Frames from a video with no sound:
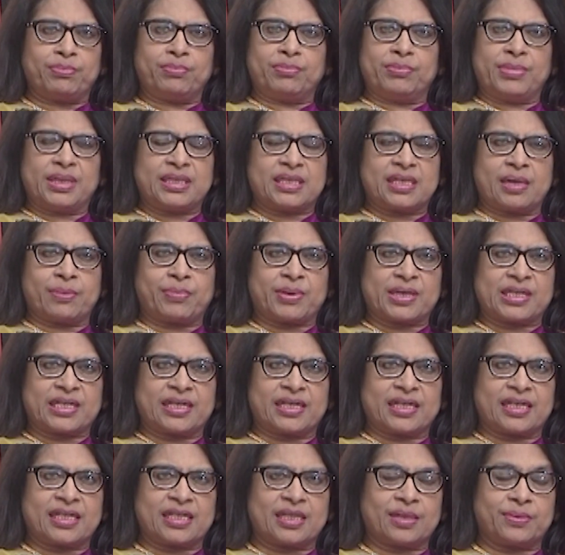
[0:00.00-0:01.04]
বেসিনের পাশে
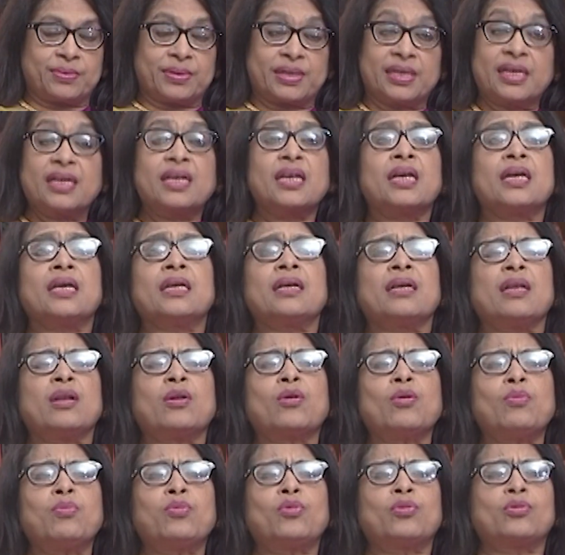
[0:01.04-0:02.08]
রেখে দেবে
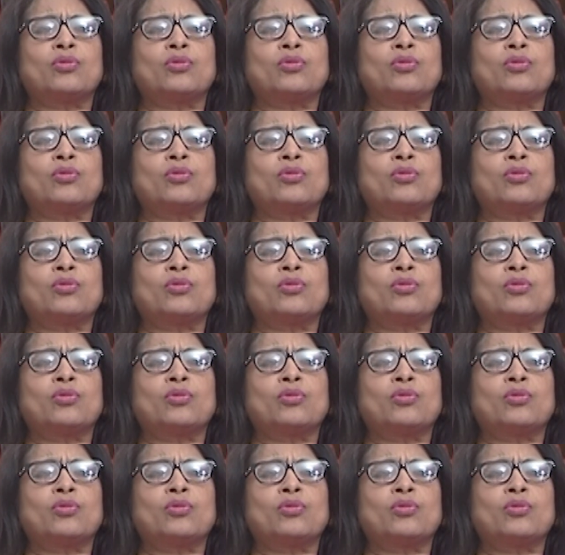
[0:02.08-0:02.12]
এরকম